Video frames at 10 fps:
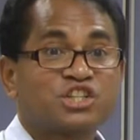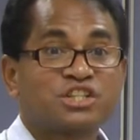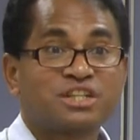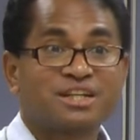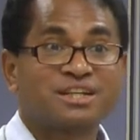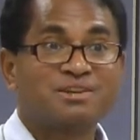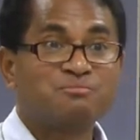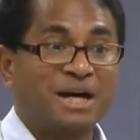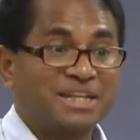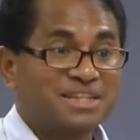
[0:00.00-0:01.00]
吃了，
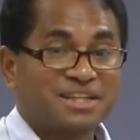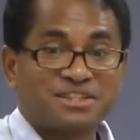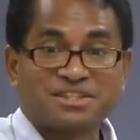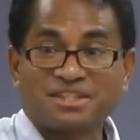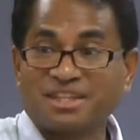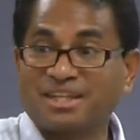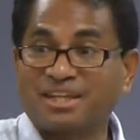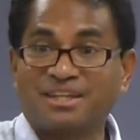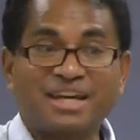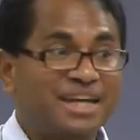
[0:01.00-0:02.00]
把这个尸
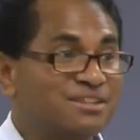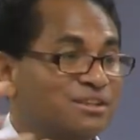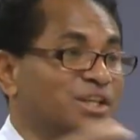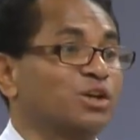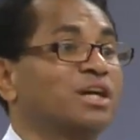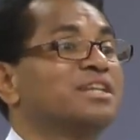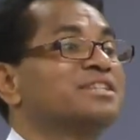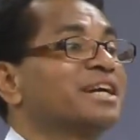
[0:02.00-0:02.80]
体带着以后，